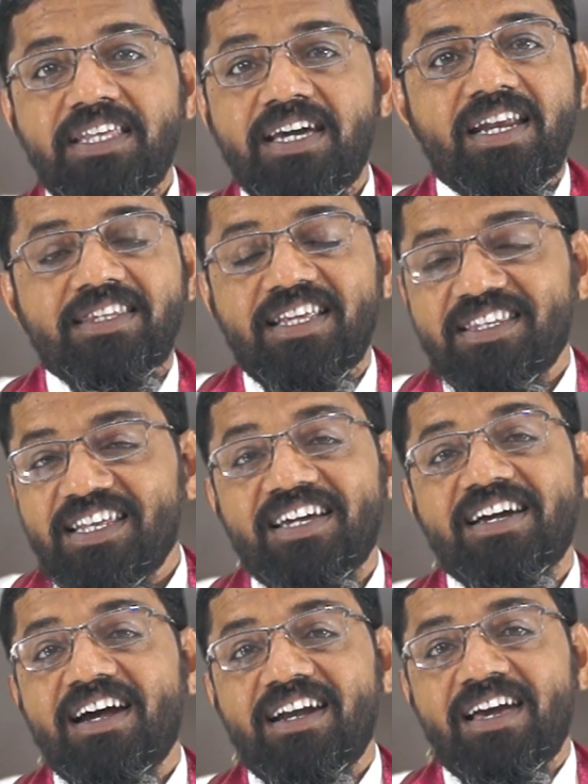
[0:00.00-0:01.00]
அதிகாரத்தில்
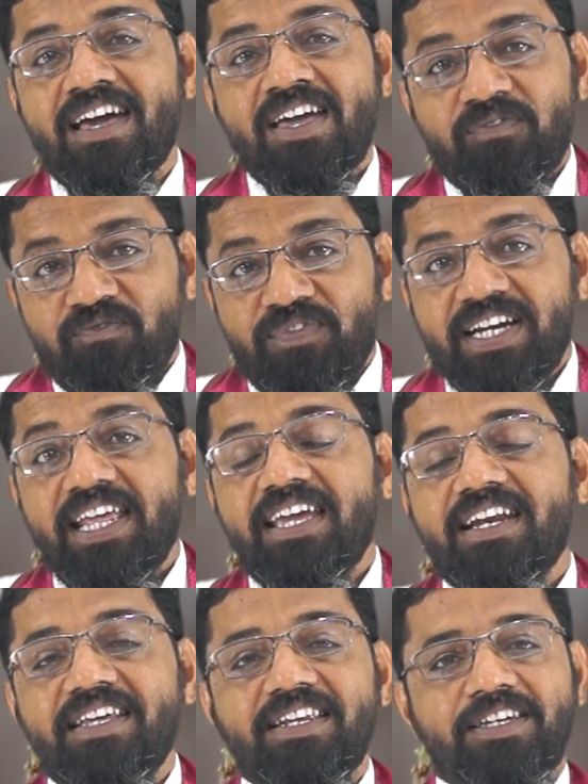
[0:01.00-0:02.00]
அதற்கான
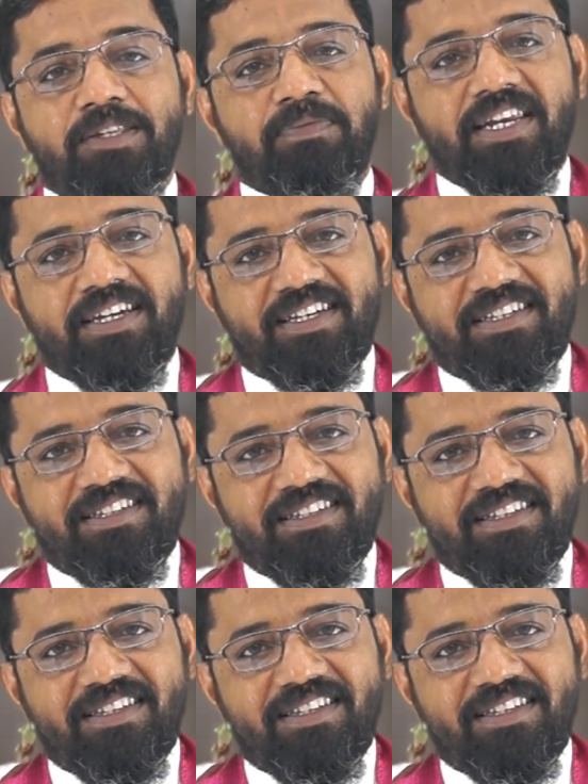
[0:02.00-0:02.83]
விடைகள் இருக்குது பாருங்கள்